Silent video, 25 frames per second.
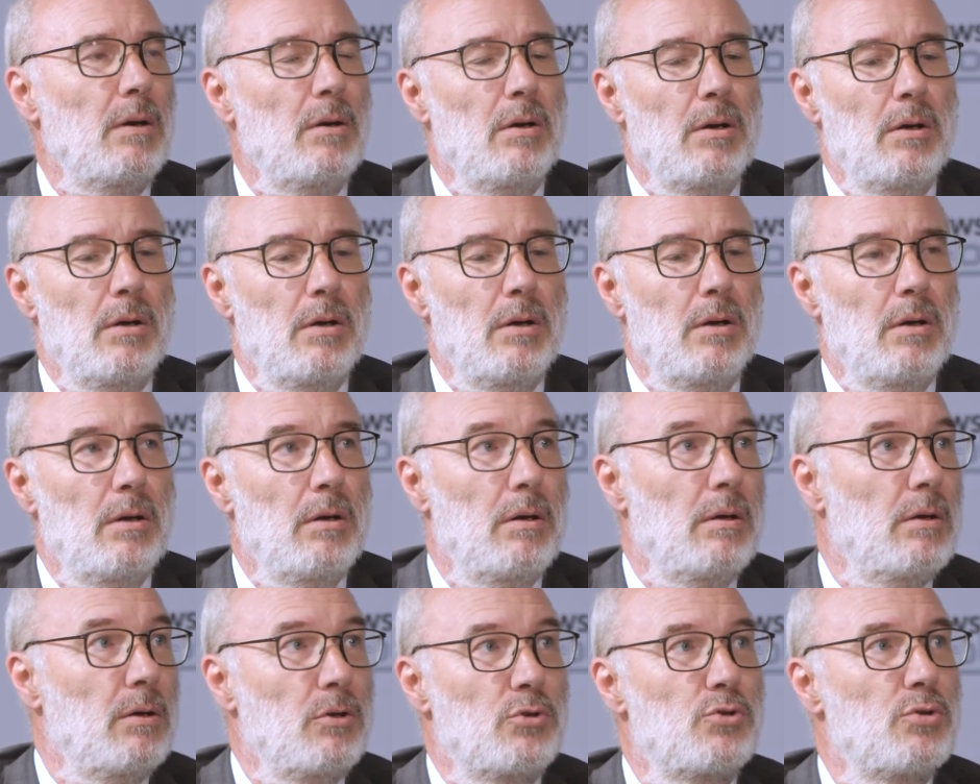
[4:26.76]
Euh,
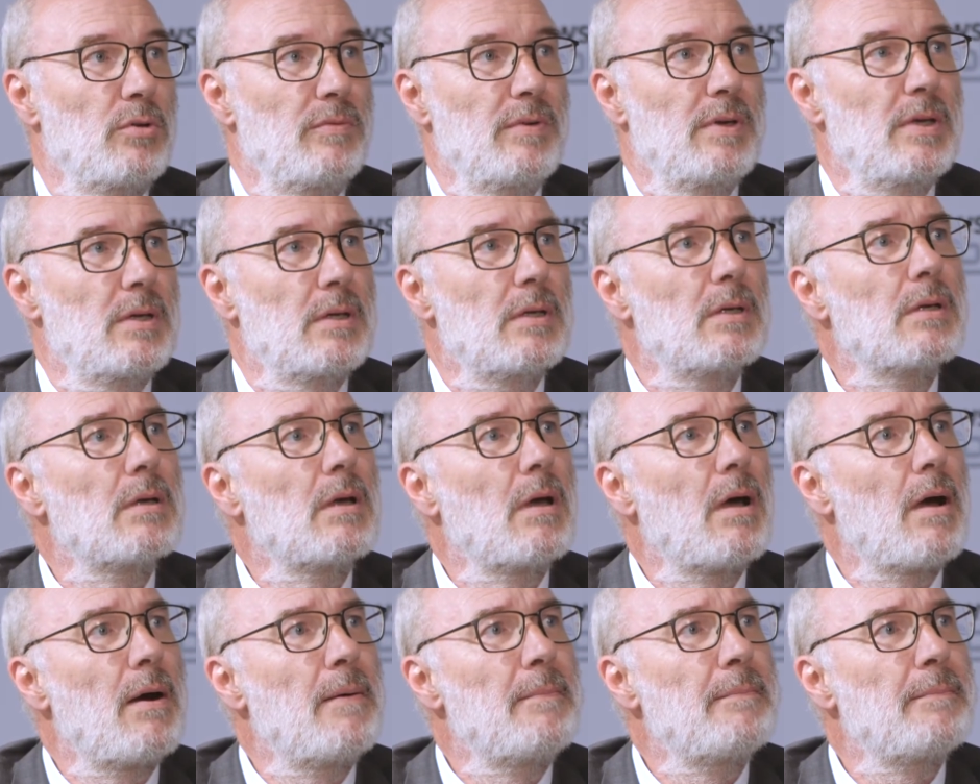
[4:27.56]
les constructeurs
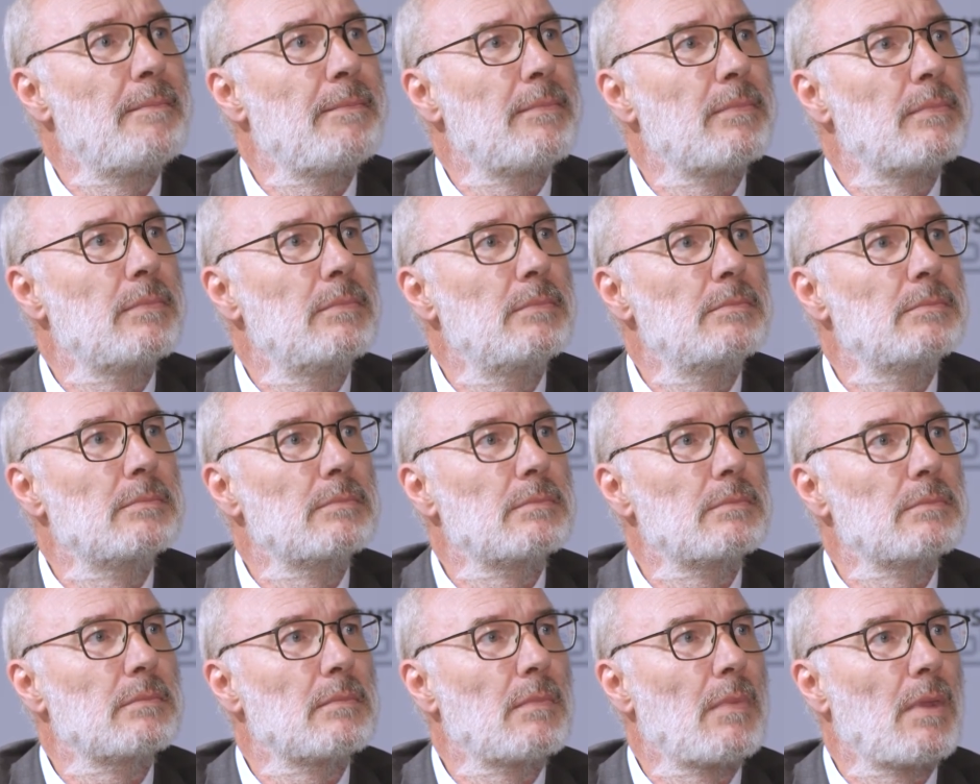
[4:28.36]
euh, vous aident
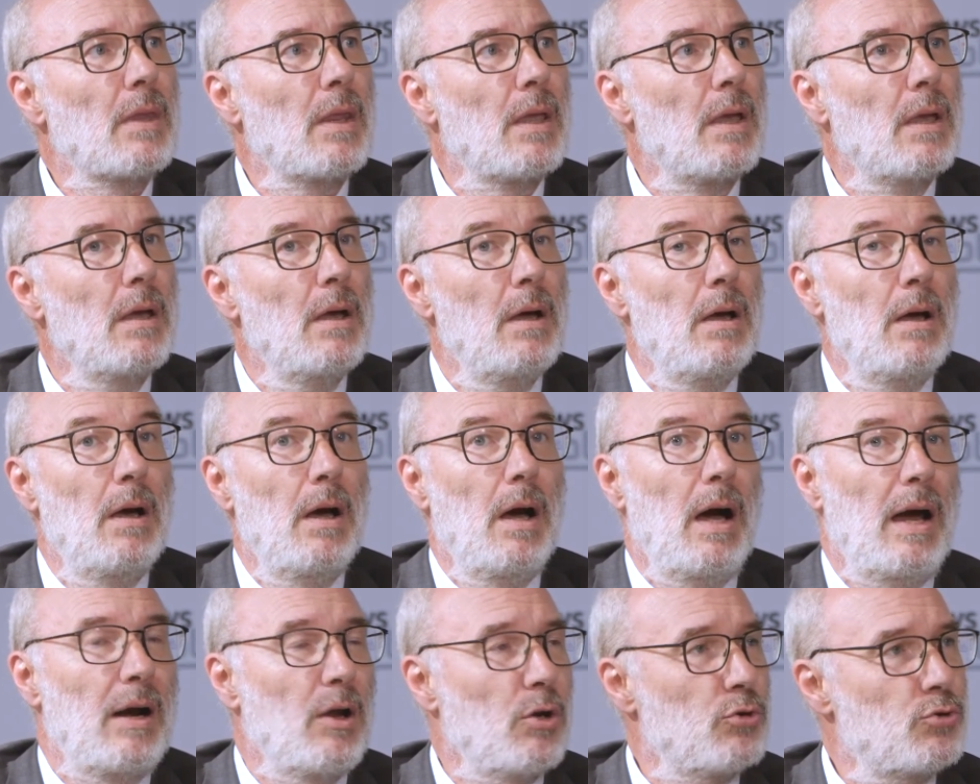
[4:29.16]
là-dessus ou
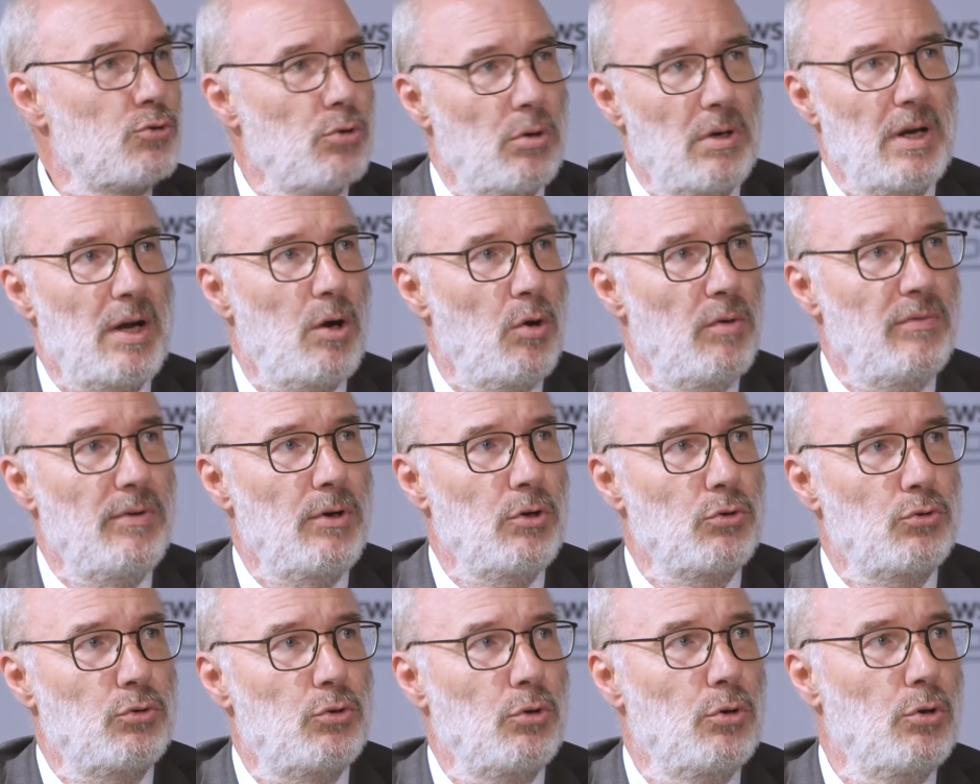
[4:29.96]
euh, Alors sur les
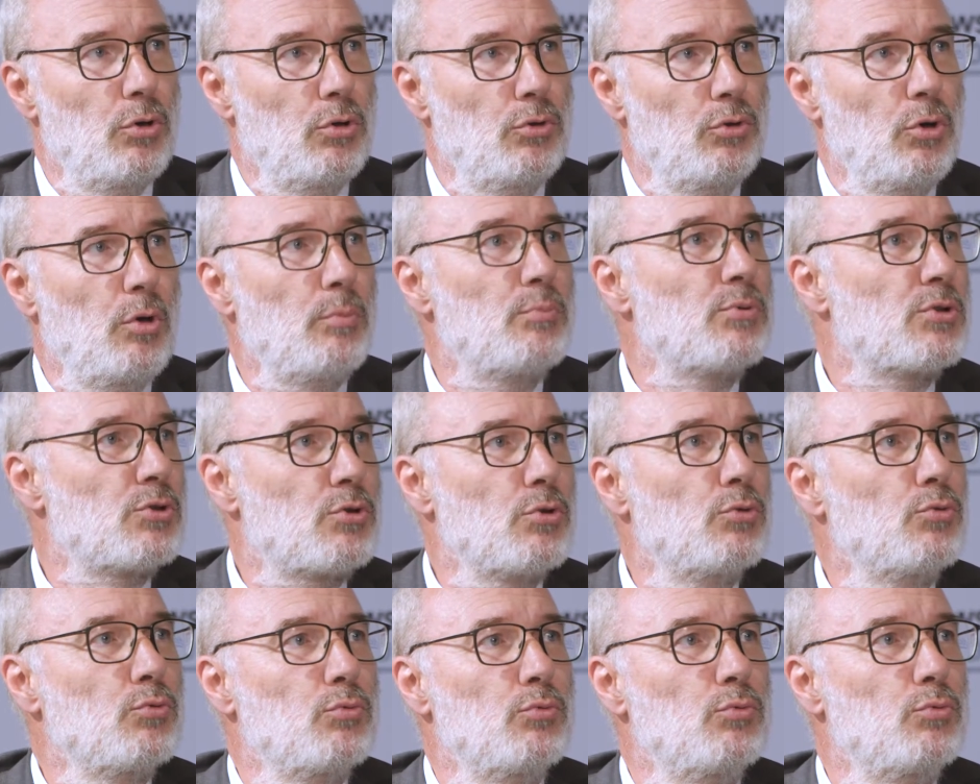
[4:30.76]
reventes, non,
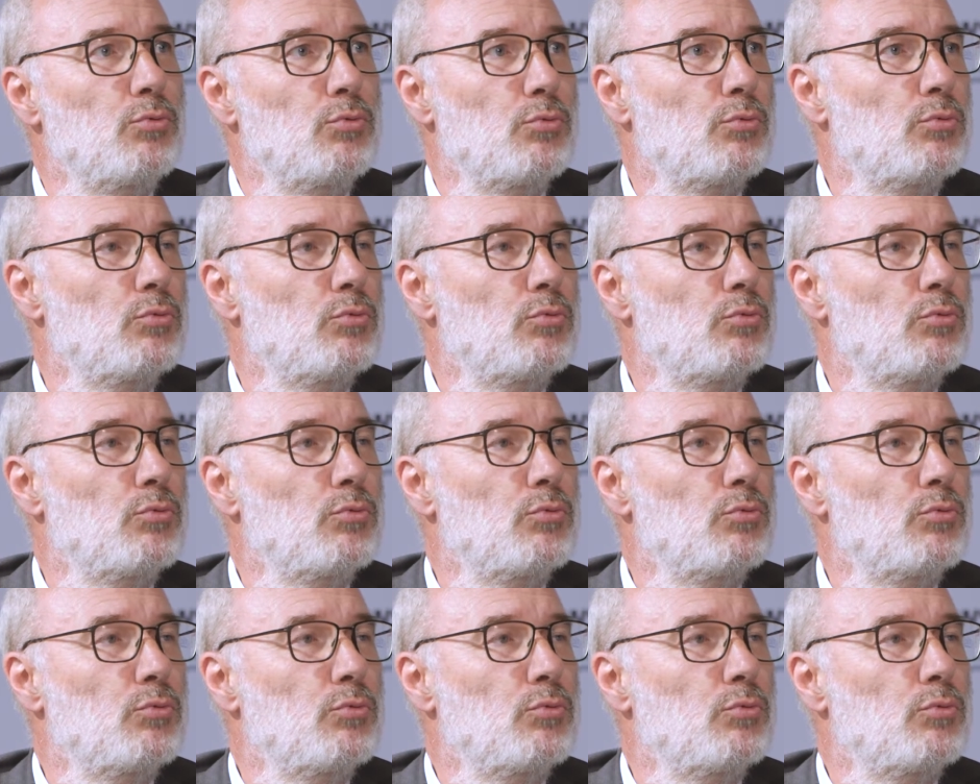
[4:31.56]
puisque nous,